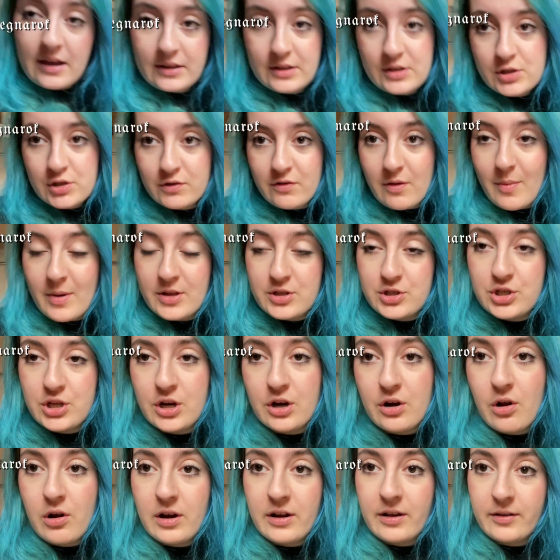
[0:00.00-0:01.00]
adesso vabbè
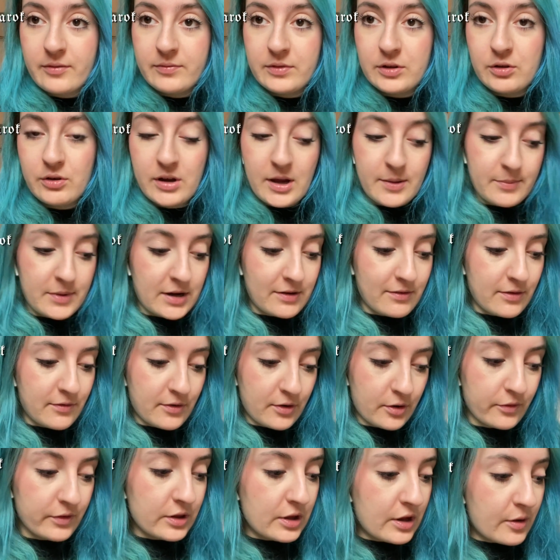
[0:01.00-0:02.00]
girerò la videocamera e vi
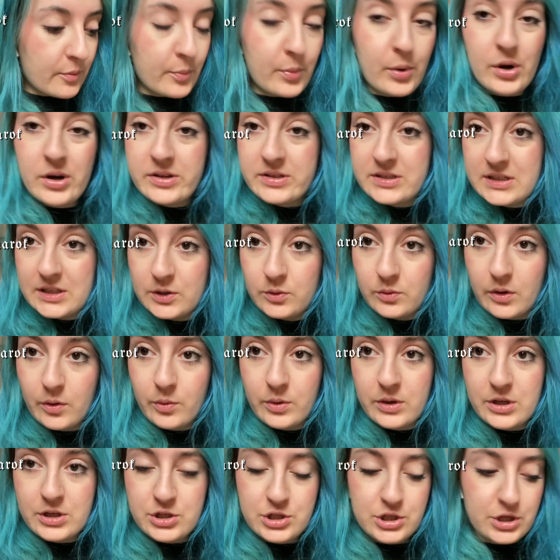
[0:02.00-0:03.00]
farò vedere un po' la situa
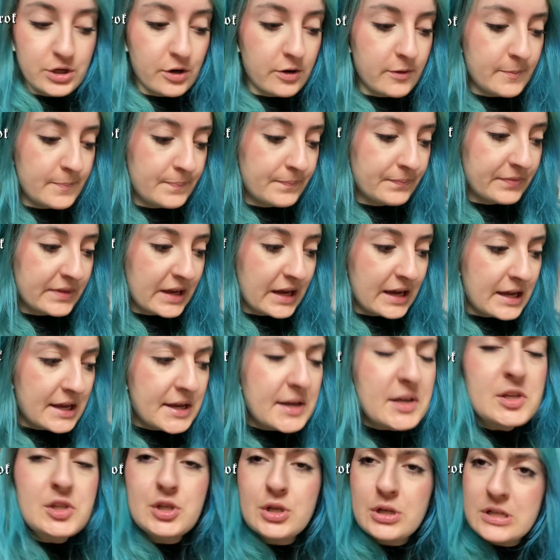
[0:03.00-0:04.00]
qui in giro,
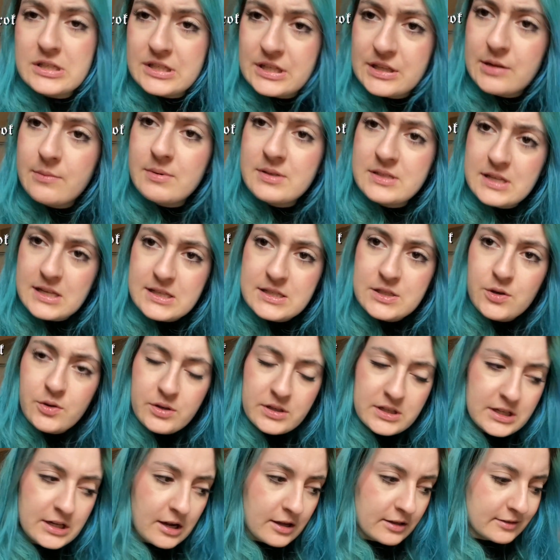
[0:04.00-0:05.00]
sono stata abbastanza
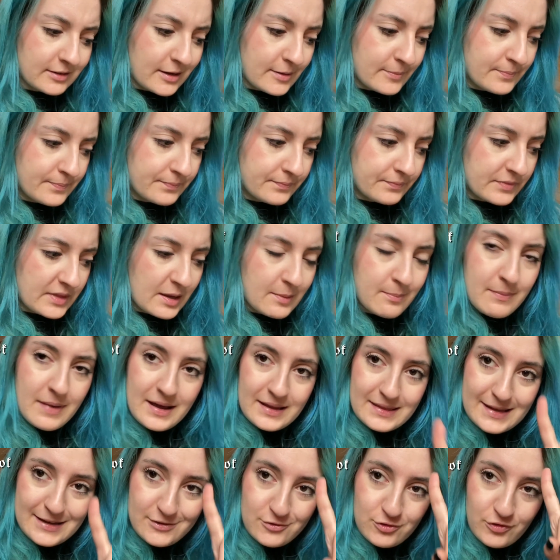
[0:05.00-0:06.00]
ordinata, ma
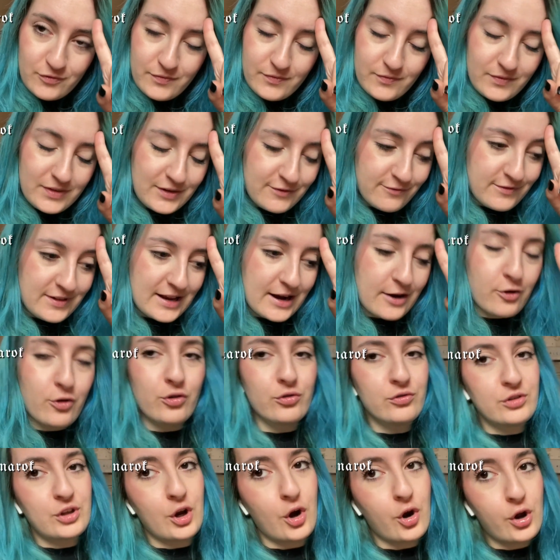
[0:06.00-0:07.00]
adesso vi, vi,
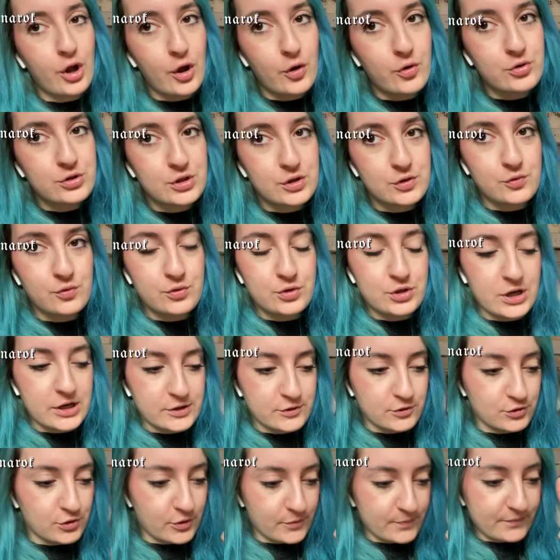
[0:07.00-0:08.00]
racconterò che cosa è
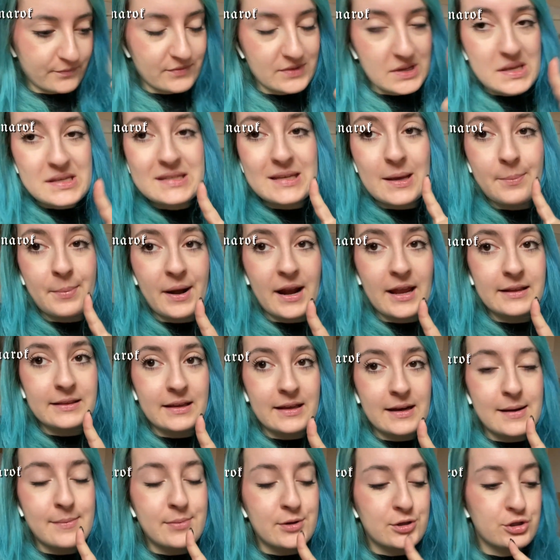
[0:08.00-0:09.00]
successo.
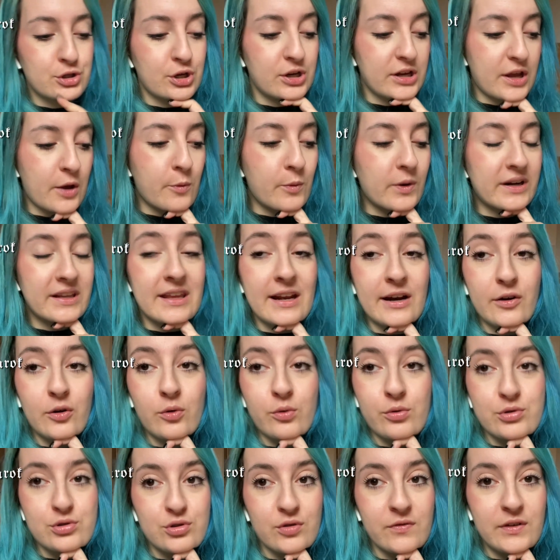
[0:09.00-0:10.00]
Saprete, le persone che
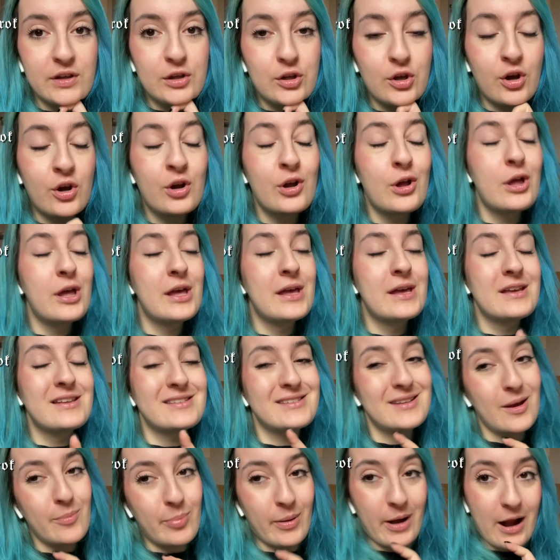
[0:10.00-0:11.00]
guarderanno questo video
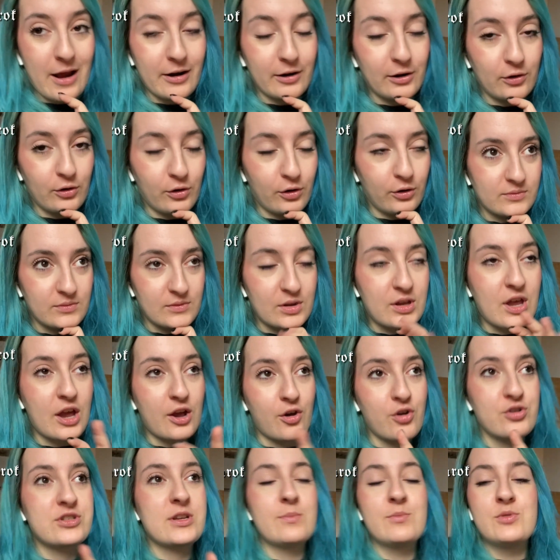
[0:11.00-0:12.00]
sapranno che
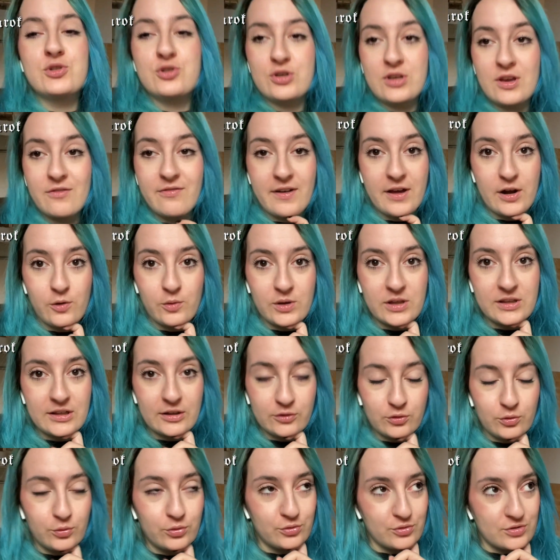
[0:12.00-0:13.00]
cosa bisogna fare ogni
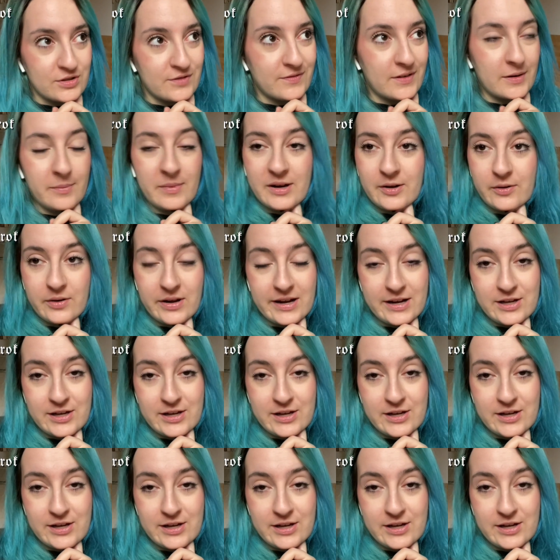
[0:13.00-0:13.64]
tanto quando si filmano le